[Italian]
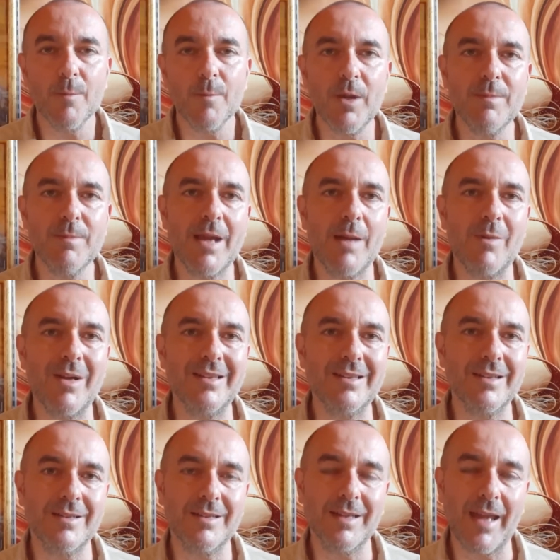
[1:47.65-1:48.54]
Poi abbiamo
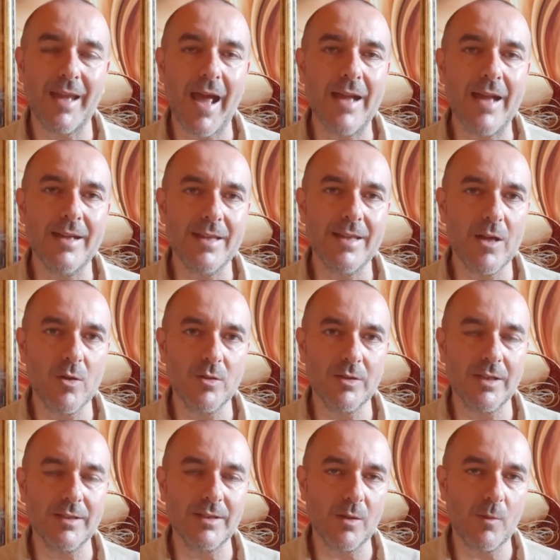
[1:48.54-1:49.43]
altri tre anni,
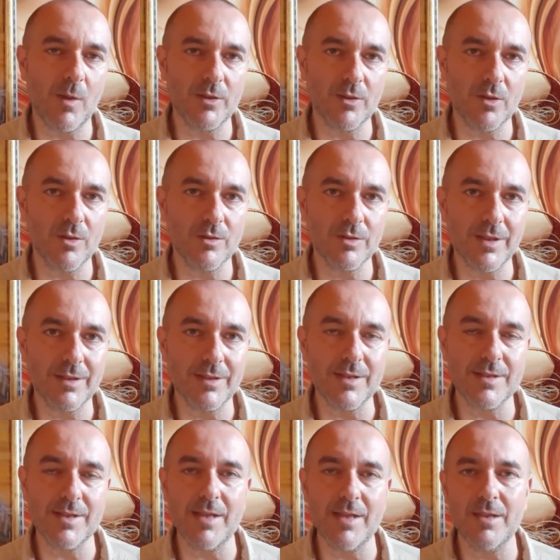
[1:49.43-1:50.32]
dall'84
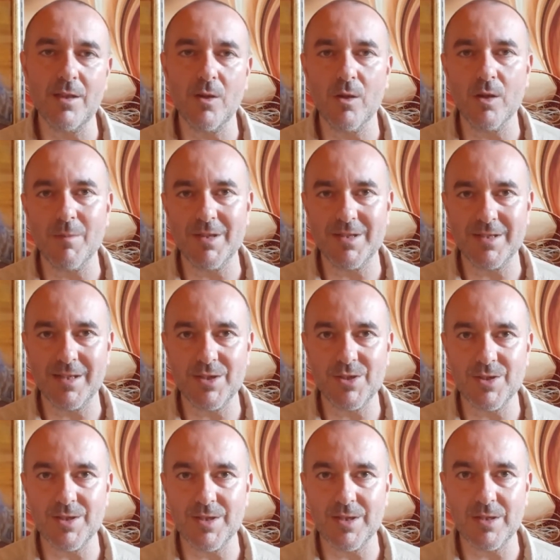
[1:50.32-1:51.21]
all'87, con i
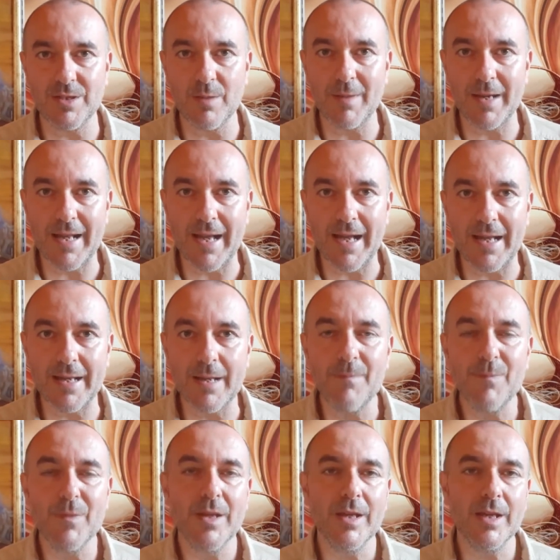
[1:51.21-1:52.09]
messaggi
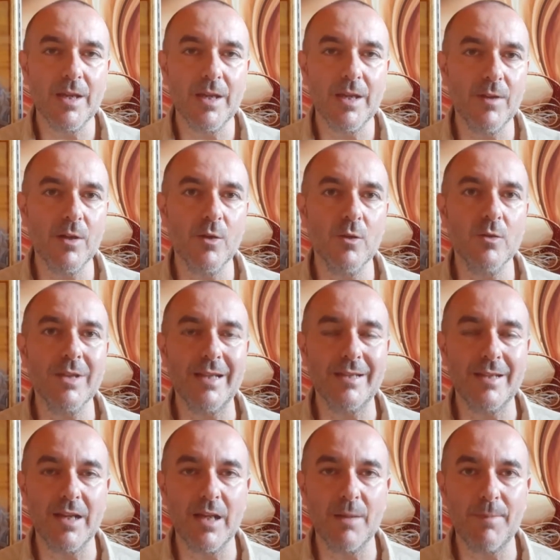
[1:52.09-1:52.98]
settimanali che vengono
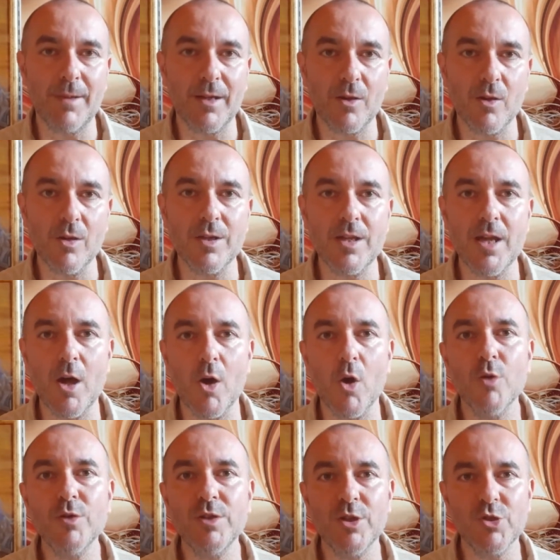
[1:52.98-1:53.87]
dati alla parrocchia
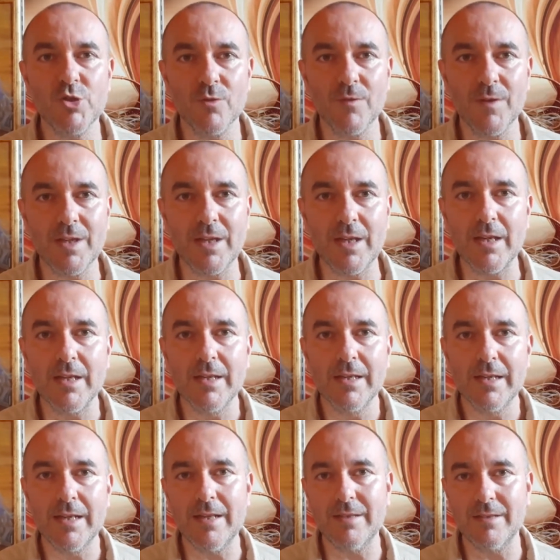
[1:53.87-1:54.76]
ogni
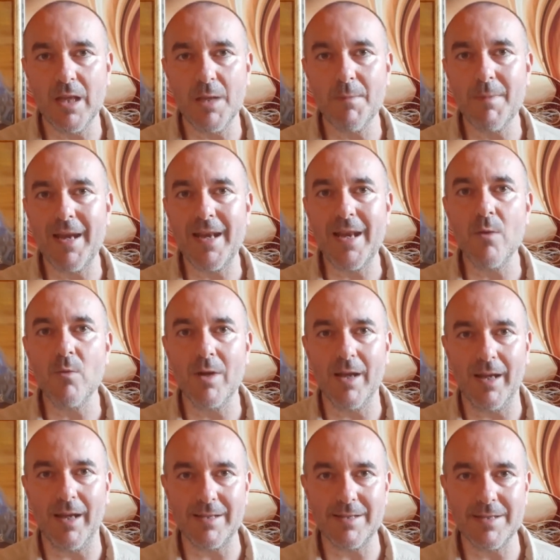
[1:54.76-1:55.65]
giovedì. Il tema è
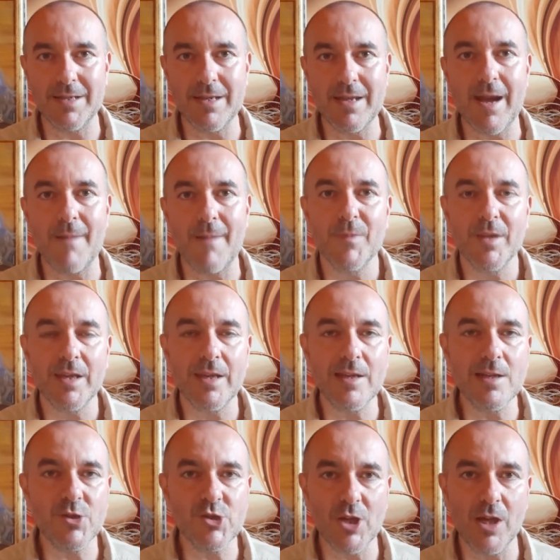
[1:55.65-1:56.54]
l'Eucarestia,
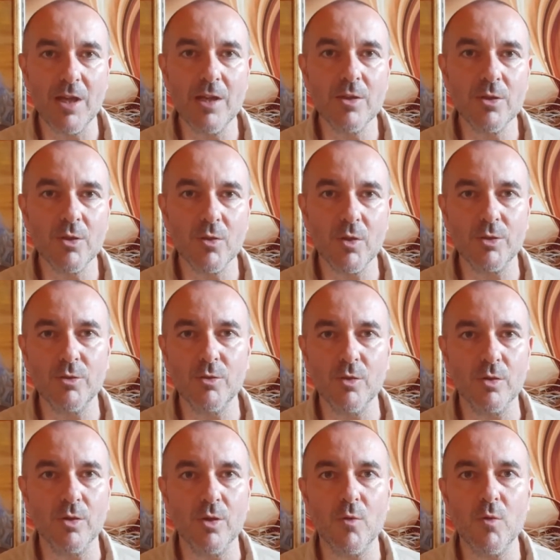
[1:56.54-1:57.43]
il centro
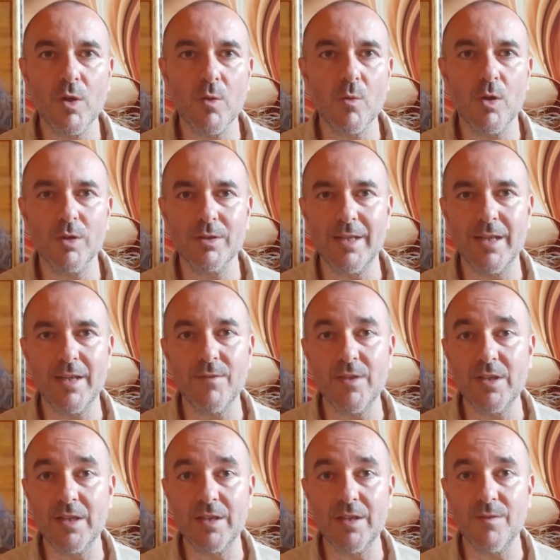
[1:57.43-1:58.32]
attorno a cui ruota la
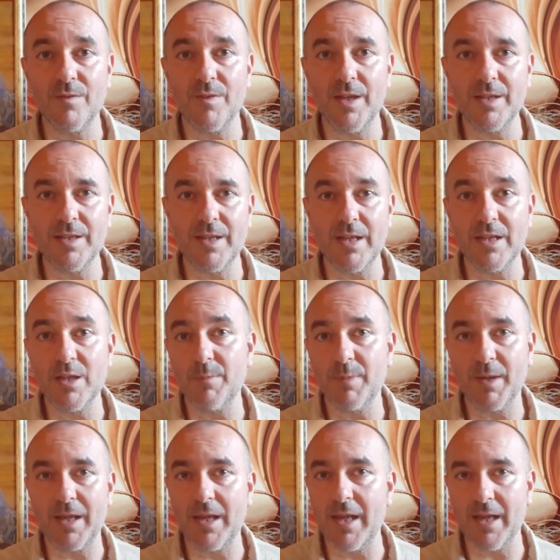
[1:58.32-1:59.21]
vita di fede e di
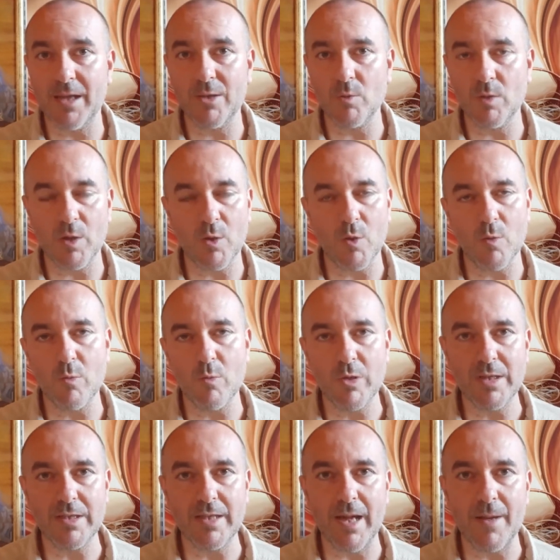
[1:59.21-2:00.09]
preghiera di una
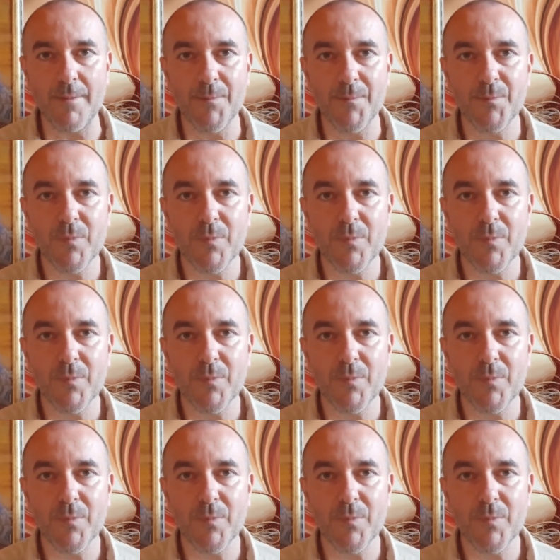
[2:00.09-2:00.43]
comunità.